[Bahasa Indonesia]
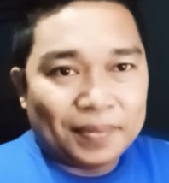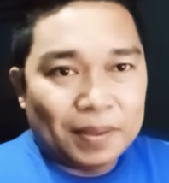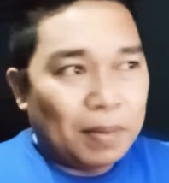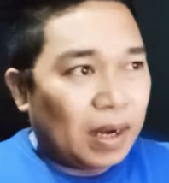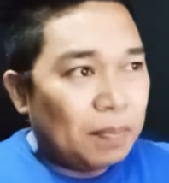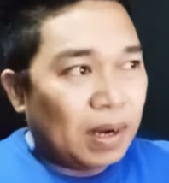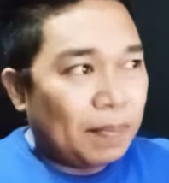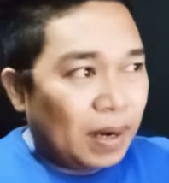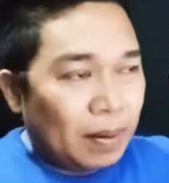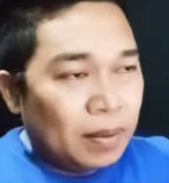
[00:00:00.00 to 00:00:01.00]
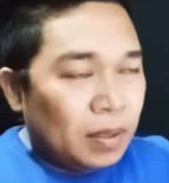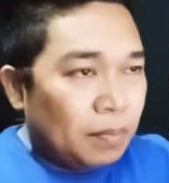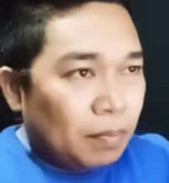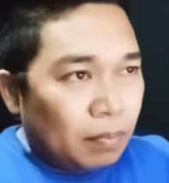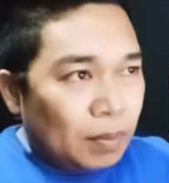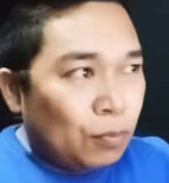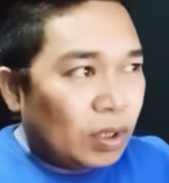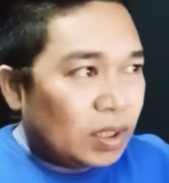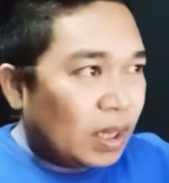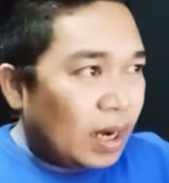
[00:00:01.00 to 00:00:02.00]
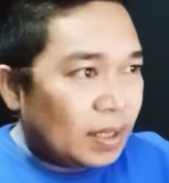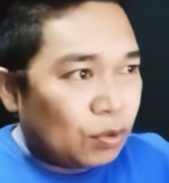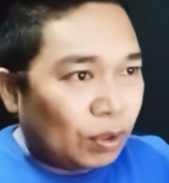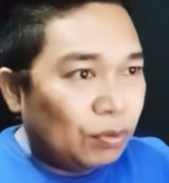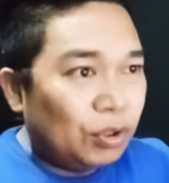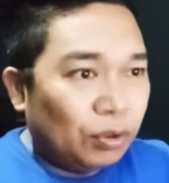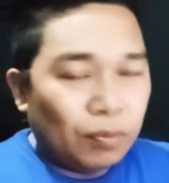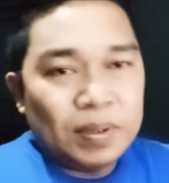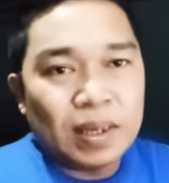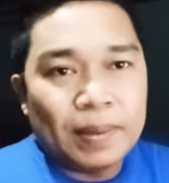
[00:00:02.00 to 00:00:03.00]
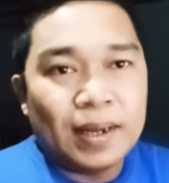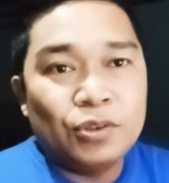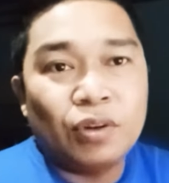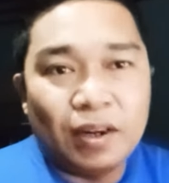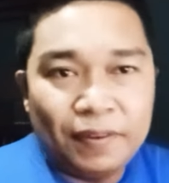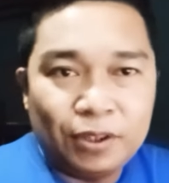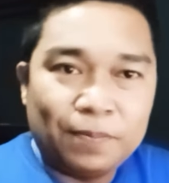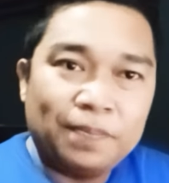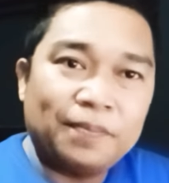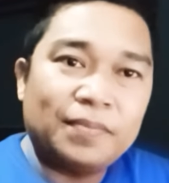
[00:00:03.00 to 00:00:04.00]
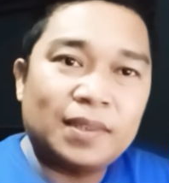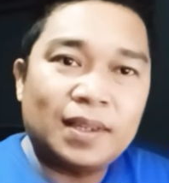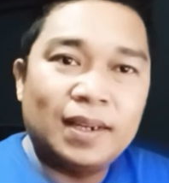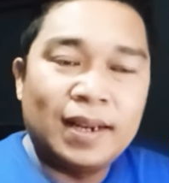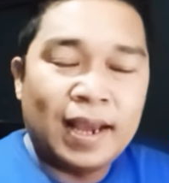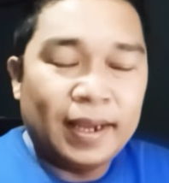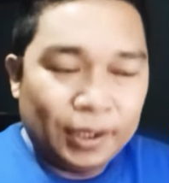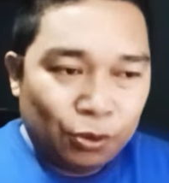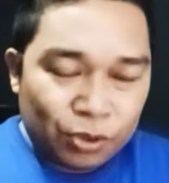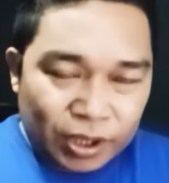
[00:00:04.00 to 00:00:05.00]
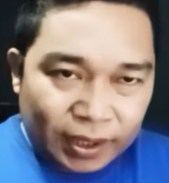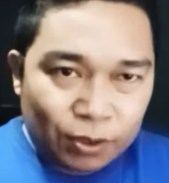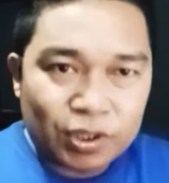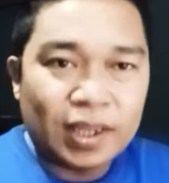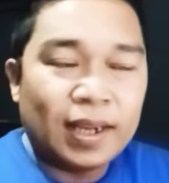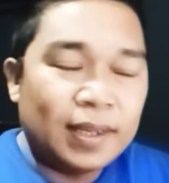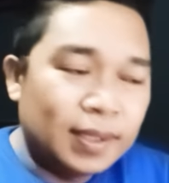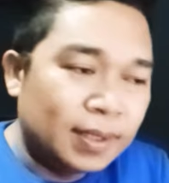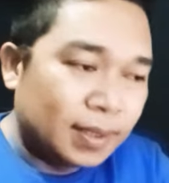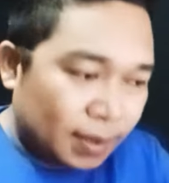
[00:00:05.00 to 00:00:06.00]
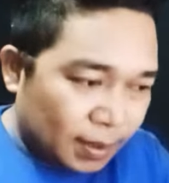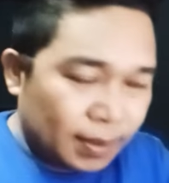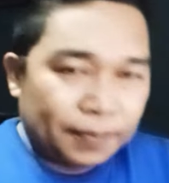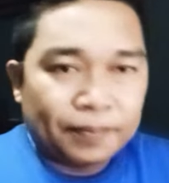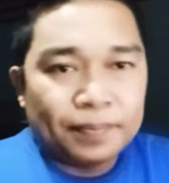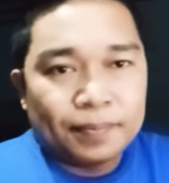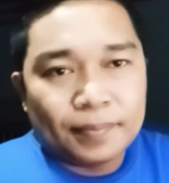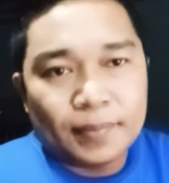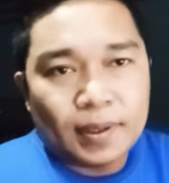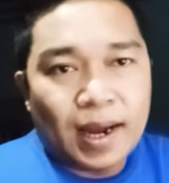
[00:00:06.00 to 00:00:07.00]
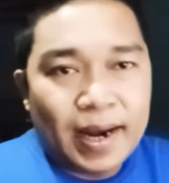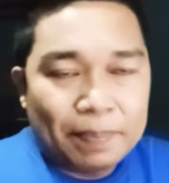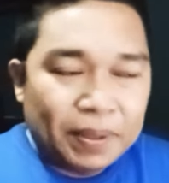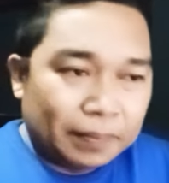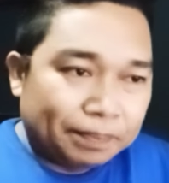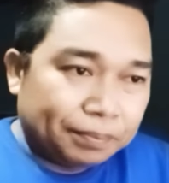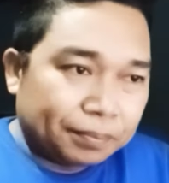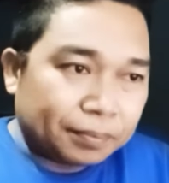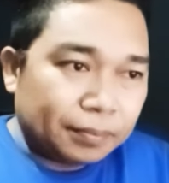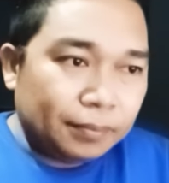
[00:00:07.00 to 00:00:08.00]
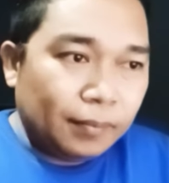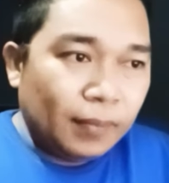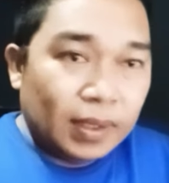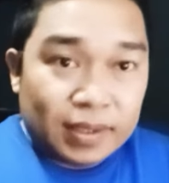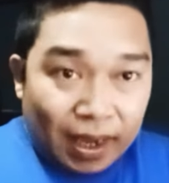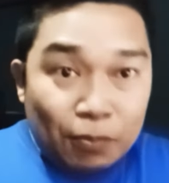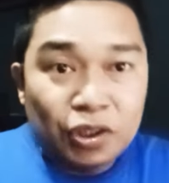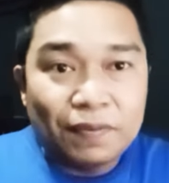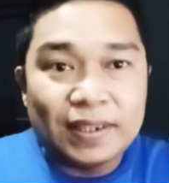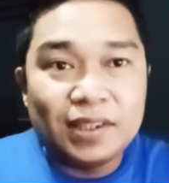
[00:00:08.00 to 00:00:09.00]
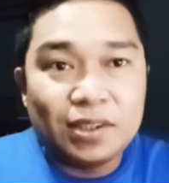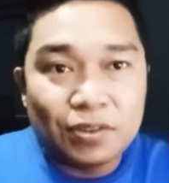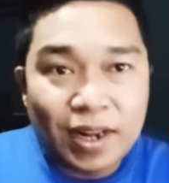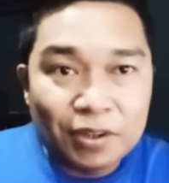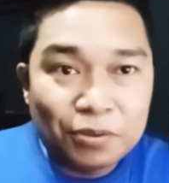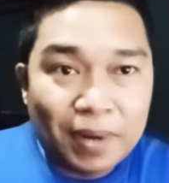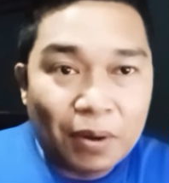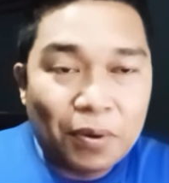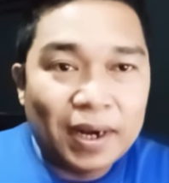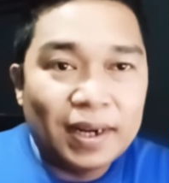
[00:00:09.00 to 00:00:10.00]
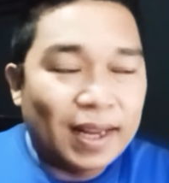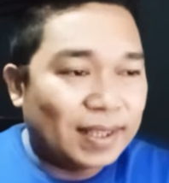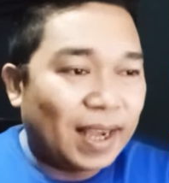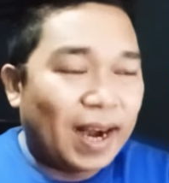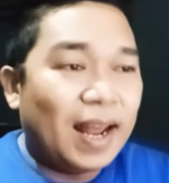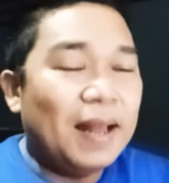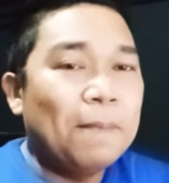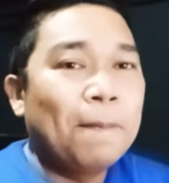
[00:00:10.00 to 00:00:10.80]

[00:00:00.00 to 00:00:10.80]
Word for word: bahkan bagaimana membuat segala sesuatunya untuk bisa menghancurkan Fitup. Nah itu saat itu saya hadapi. Saya motivasi saudara untuk melakukan. Nah sekarang